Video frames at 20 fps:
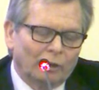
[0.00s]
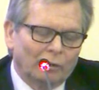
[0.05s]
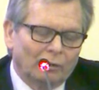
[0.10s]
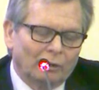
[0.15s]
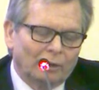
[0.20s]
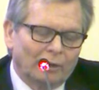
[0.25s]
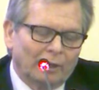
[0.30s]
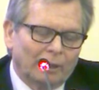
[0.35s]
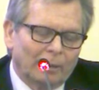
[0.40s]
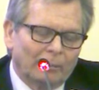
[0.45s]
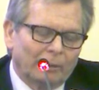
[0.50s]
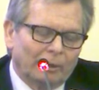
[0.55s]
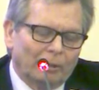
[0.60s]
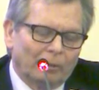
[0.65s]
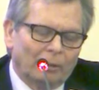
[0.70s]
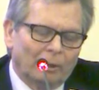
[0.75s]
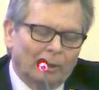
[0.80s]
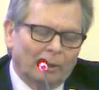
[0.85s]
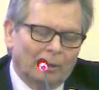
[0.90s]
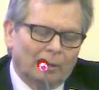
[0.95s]
ricordare
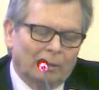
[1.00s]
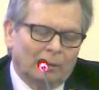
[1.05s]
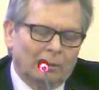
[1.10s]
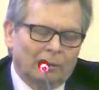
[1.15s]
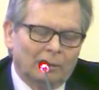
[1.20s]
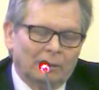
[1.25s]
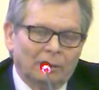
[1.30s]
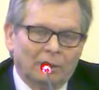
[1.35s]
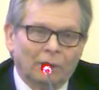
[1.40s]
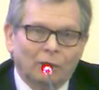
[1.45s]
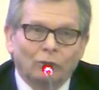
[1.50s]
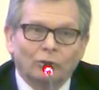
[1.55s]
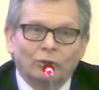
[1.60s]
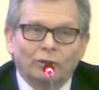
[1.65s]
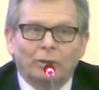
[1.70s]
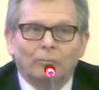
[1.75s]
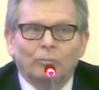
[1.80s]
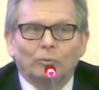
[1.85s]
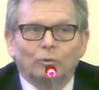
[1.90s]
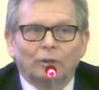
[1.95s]
però la, eh, la, il
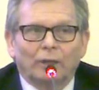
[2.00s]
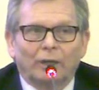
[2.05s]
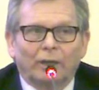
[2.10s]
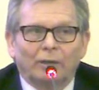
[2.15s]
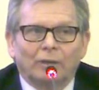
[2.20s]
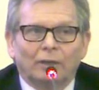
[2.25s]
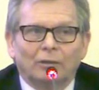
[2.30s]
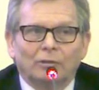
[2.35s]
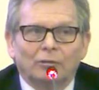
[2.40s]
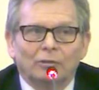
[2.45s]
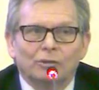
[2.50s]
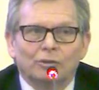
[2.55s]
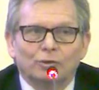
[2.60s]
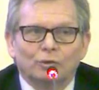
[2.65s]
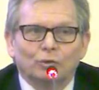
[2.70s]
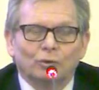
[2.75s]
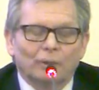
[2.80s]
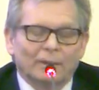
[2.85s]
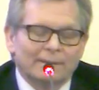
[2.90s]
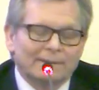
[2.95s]
contributo che ha dato il
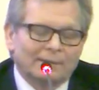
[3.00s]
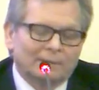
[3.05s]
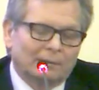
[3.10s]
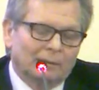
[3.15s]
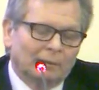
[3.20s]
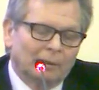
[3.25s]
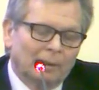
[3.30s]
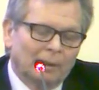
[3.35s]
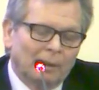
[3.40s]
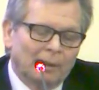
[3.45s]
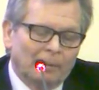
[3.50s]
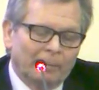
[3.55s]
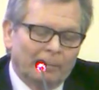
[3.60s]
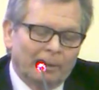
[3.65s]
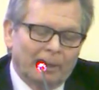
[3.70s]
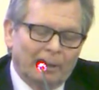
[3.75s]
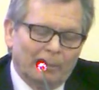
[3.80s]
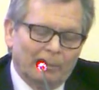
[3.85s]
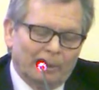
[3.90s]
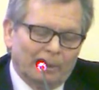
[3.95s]
SUNAS
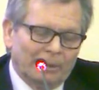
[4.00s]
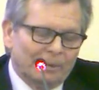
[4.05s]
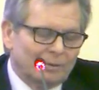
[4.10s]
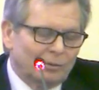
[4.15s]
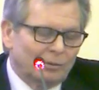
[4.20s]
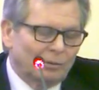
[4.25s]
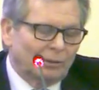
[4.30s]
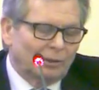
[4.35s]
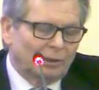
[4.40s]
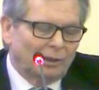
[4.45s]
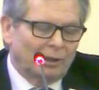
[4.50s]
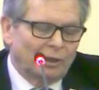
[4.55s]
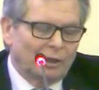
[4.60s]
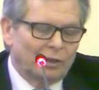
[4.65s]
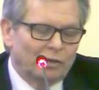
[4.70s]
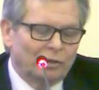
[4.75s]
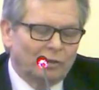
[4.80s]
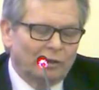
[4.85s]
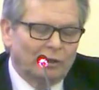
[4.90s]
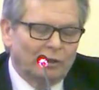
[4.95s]
per l'emanazione della legge